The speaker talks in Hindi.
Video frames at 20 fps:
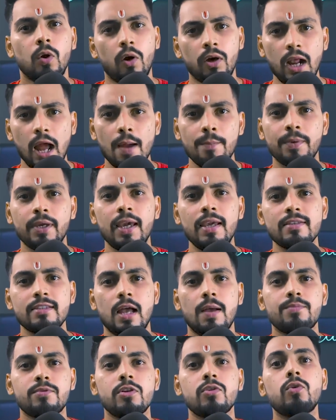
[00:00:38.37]
और आपके
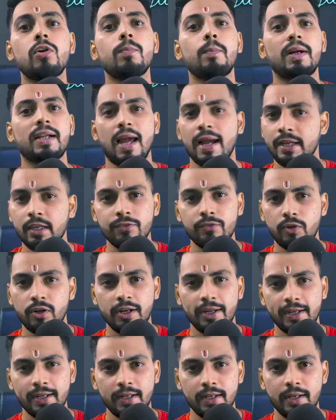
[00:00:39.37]
हिसाब से रोड पटाखे
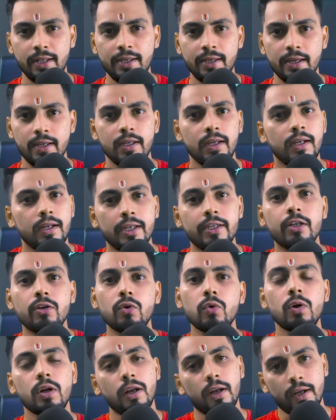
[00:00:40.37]
फोड़ने के लिए नहीं है लेकिन
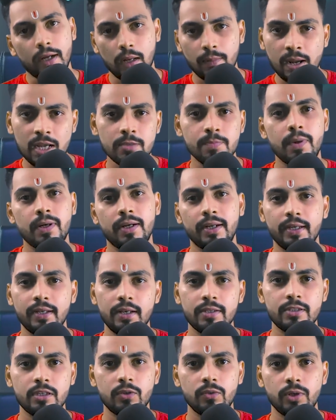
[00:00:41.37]
रोड नमाज पढ़ने के
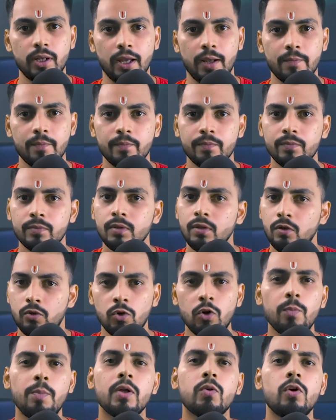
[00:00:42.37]
लिए ज़रूर है
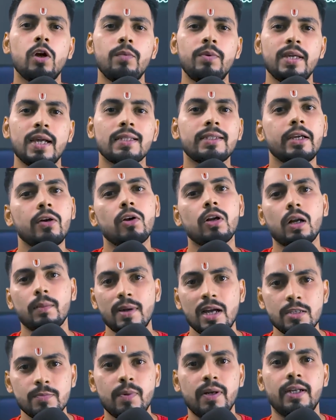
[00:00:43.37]
रोड पर कोई भी आता है और
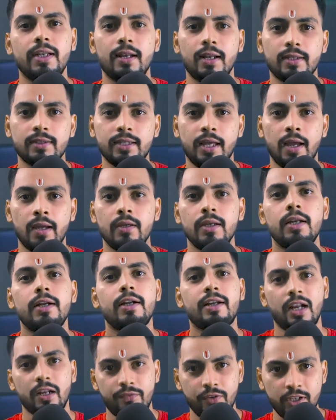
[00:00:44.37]
नमाज पढ़ने लगता है
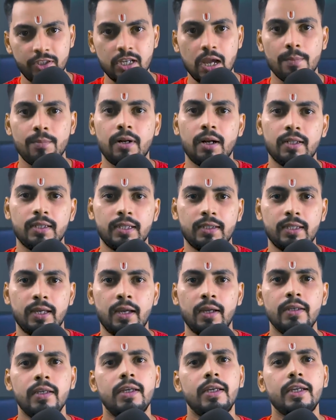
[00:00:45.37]
ट्रैफिक जाम कर देता
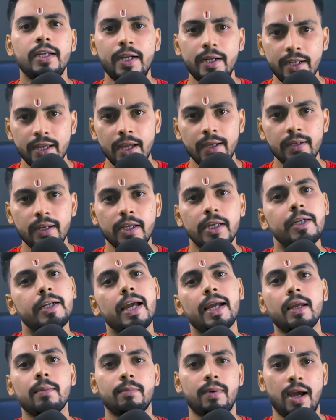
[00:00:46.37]
है इंडिया ही नहीं
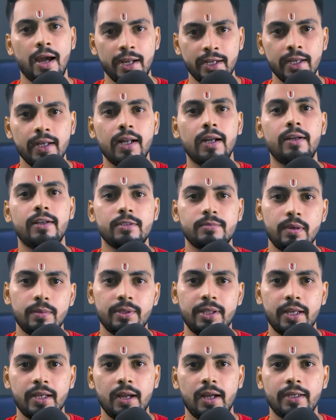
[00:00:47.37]
इंडिया के बाहर के कंट्रीज में
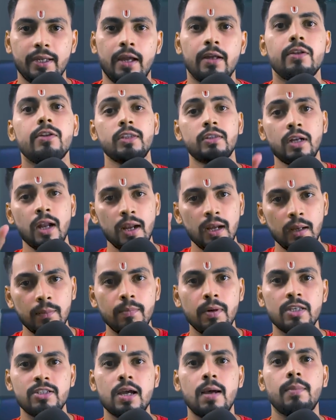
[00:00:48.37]
भी देखा गया इतना
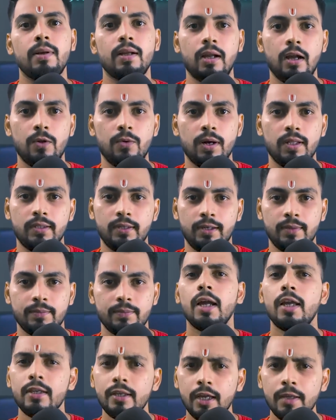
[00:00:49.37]
लंबा जाम लगा हुआ था
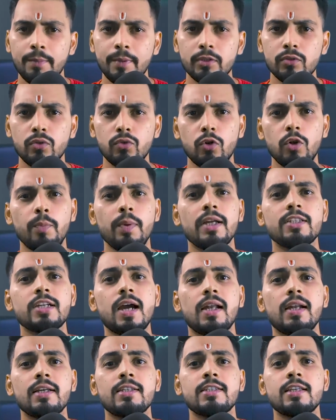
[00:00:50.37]
कहीं कहीं पे तो रोड पे
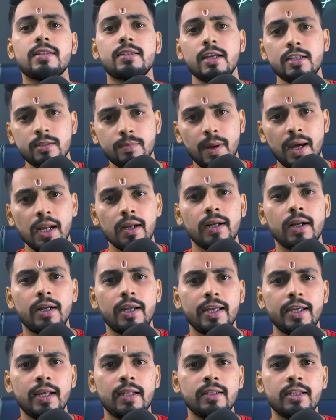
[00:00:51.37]
अचानक से 10-12
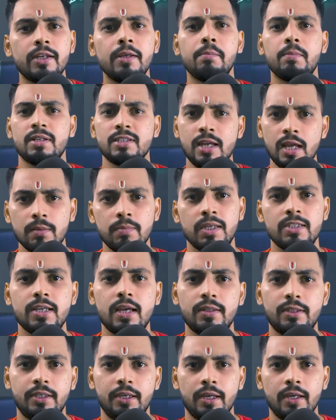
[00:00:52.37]
घंटे के अंदर ही मजार बन
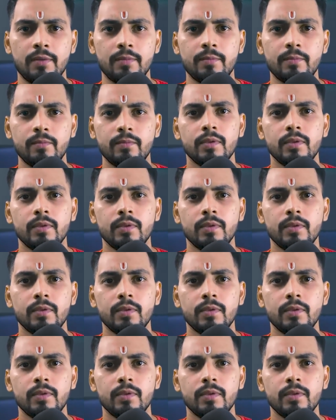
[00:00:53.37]
जाती है